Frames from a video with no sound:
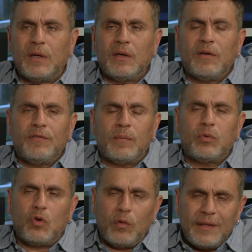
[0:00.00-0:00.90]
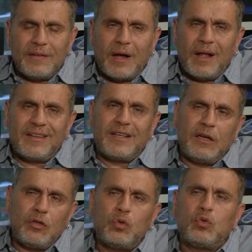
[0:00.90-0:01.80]
Hmm. Ve bu Covid
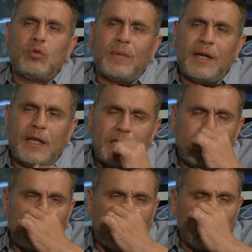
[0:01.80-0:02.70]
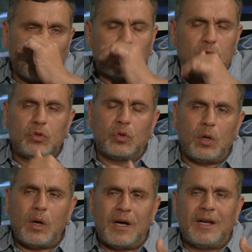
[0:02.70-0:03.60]
halkarı tutulmayla 2019
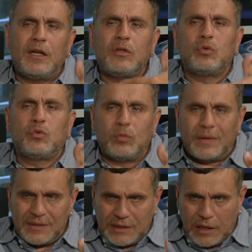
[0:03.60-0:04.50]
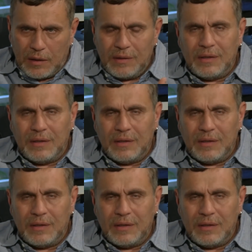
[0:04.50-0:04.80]
sonu Aralık tutulmasıyla